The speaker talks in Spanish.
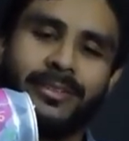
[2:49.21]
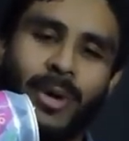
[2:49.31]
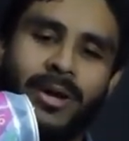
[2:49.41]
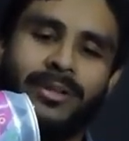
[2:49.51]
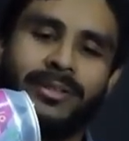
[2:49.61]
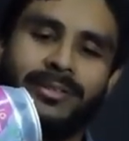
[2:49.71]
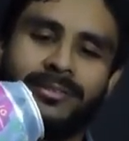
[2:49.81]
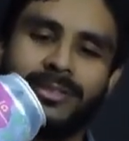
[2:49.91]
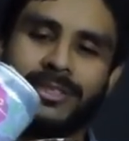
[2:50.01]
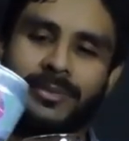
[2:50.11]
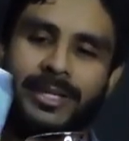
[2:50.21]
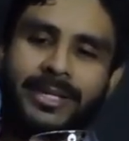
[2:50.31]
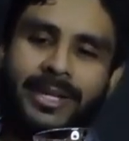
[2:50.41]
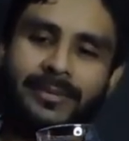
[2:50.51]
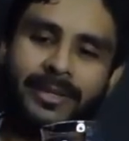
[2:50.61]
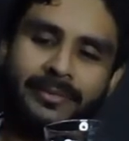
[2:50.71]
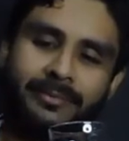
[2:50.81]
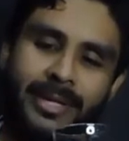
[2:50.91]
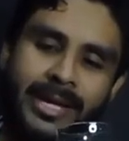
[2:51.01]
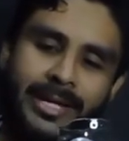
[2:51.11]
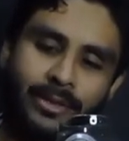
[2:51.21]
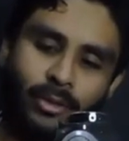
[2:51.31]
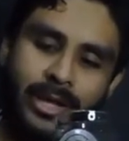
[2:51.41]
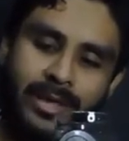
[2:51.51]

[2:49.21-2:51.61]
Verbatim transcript: ¡Wow! Sí se ve increíble. Me encantó